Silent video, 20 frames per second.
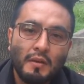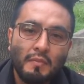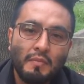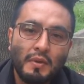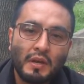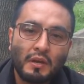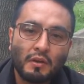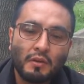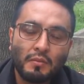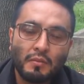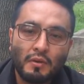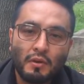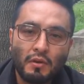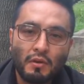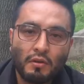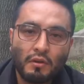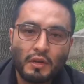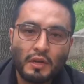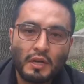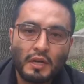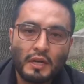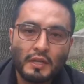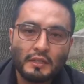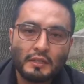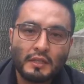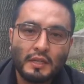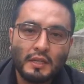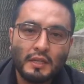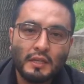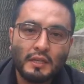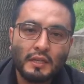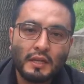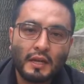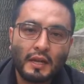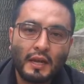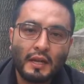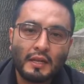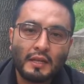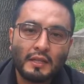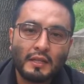microbiológicas y de
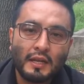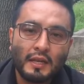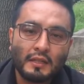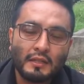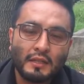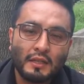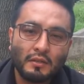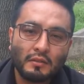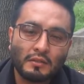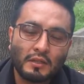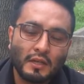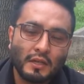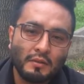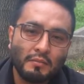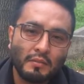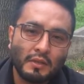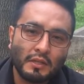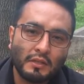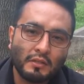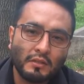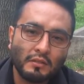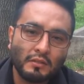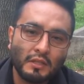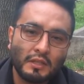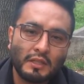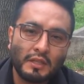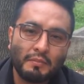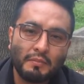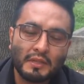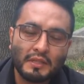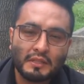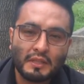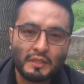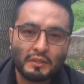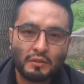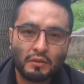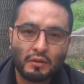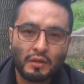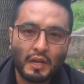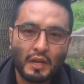calidad de los alimentos y también
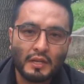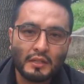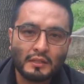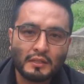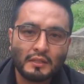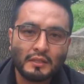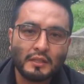sensoriales.